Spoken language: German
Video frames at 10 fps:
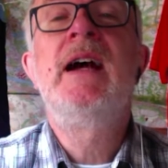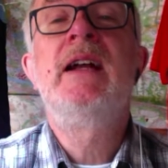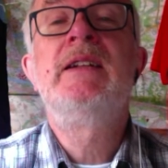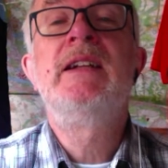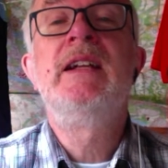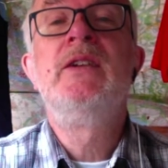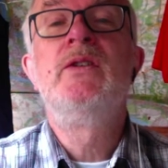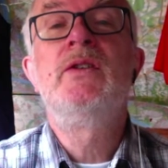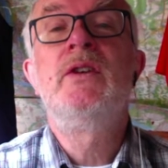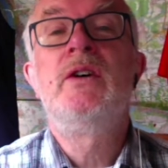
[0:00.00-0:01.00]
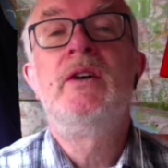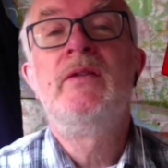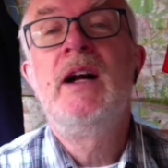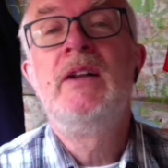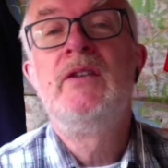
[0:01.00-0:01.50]
Athen Düsseldorf,
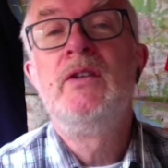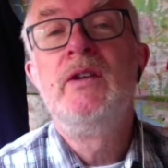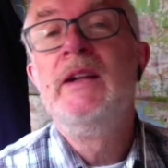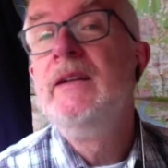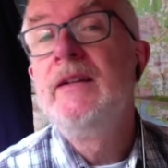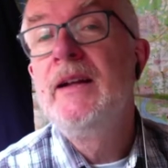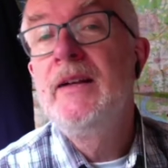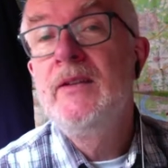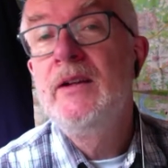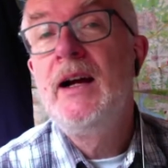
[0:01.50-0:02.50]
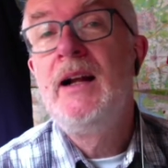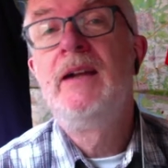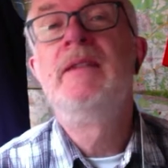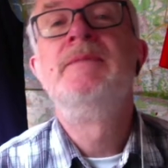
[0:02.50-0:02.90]
also international.